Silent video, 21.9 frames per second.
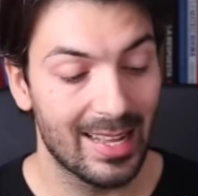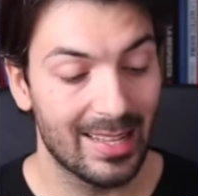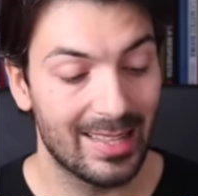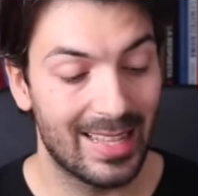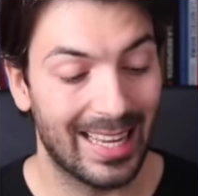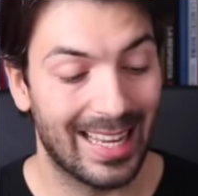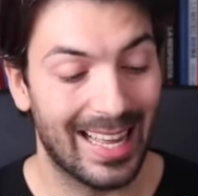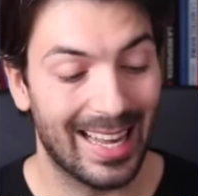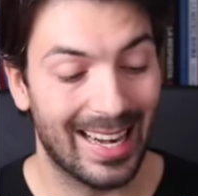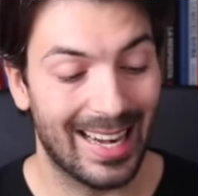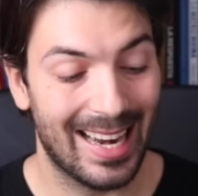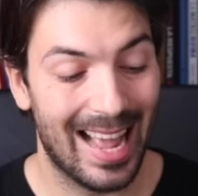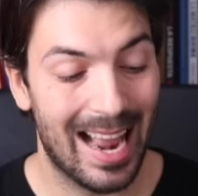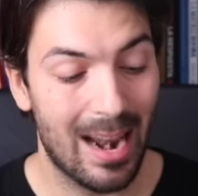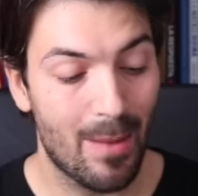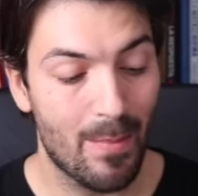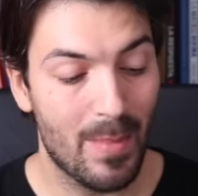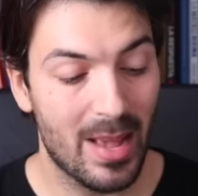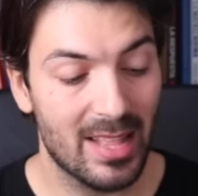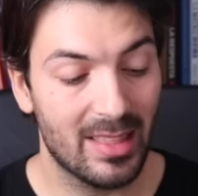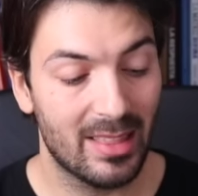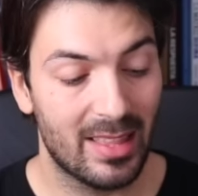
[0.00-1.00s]
de que
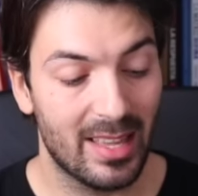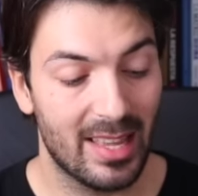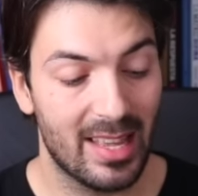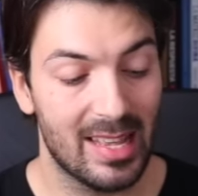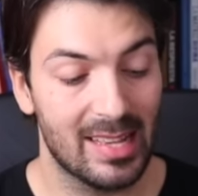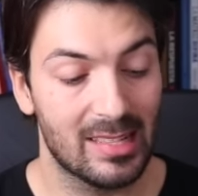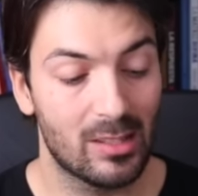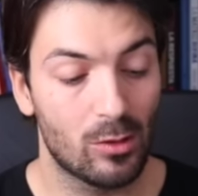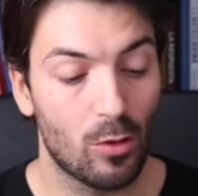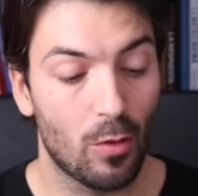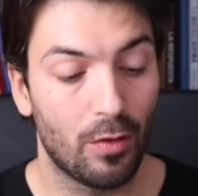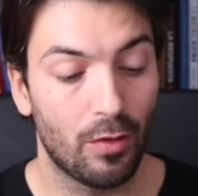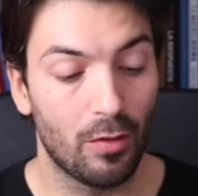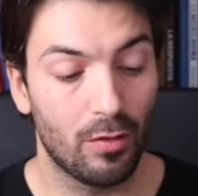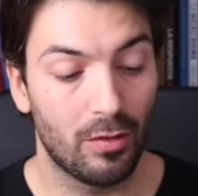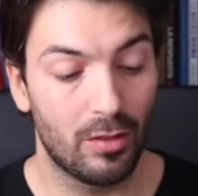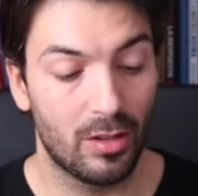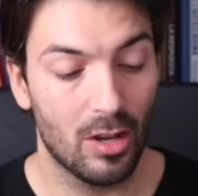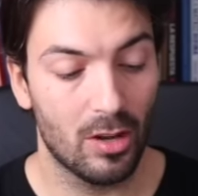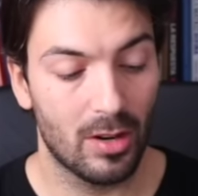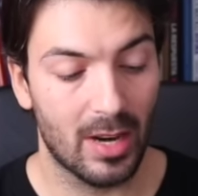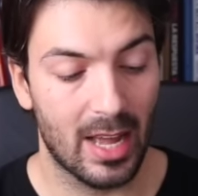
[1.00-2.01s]
realmente esto
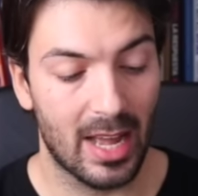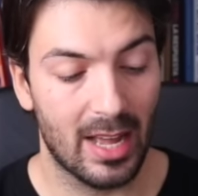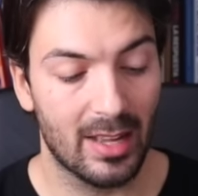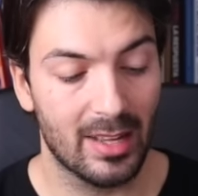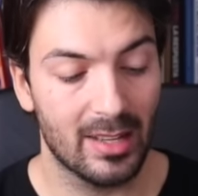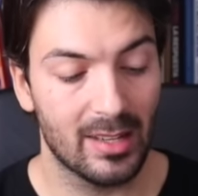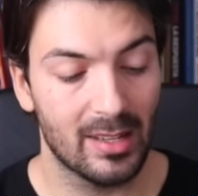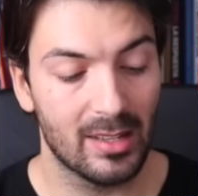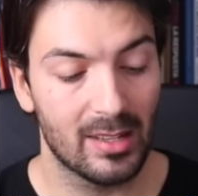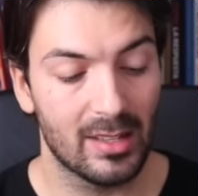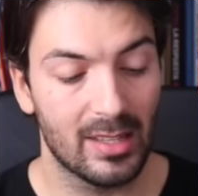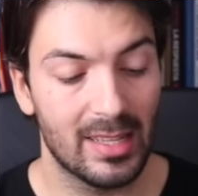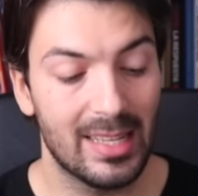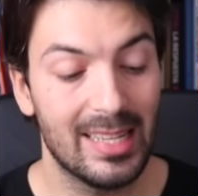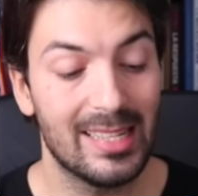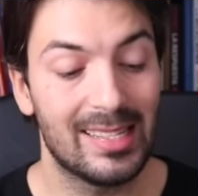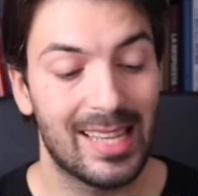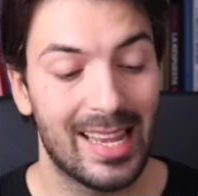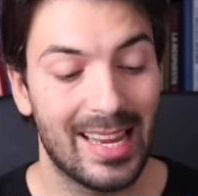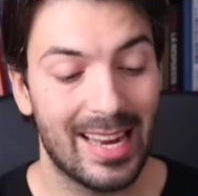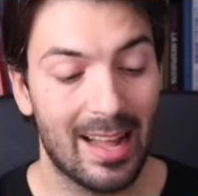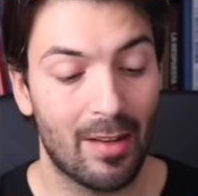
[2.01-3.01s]
funciona y
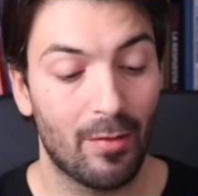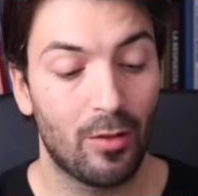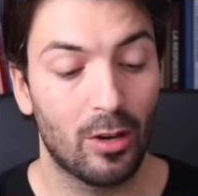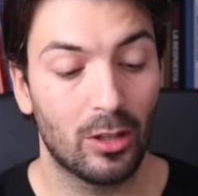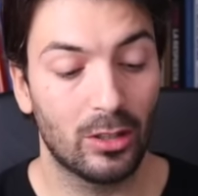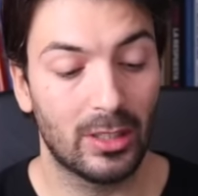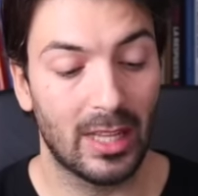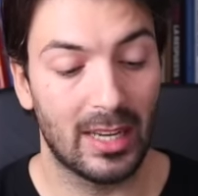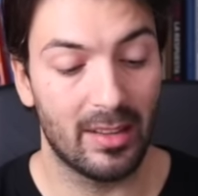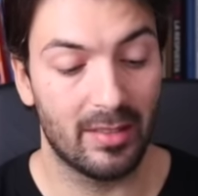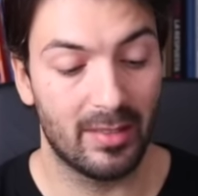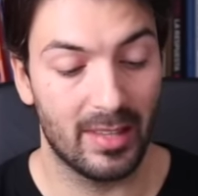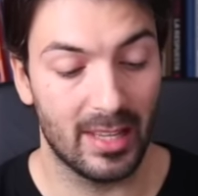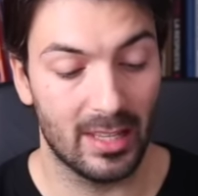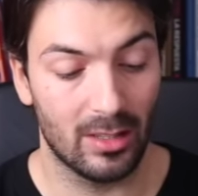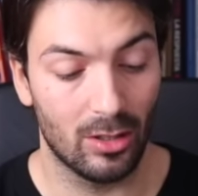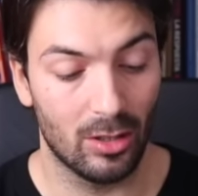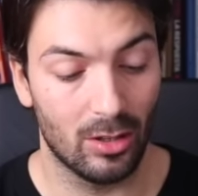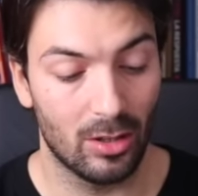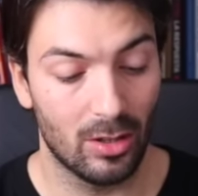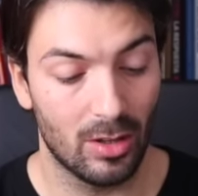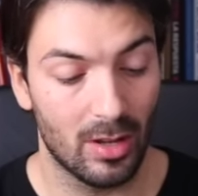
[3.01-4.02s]
se irán
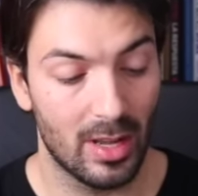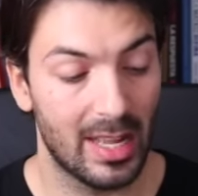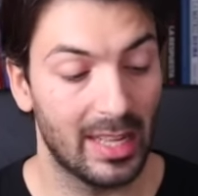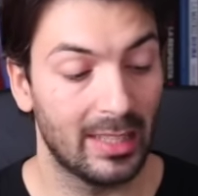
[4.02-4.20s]
fortaleciendo.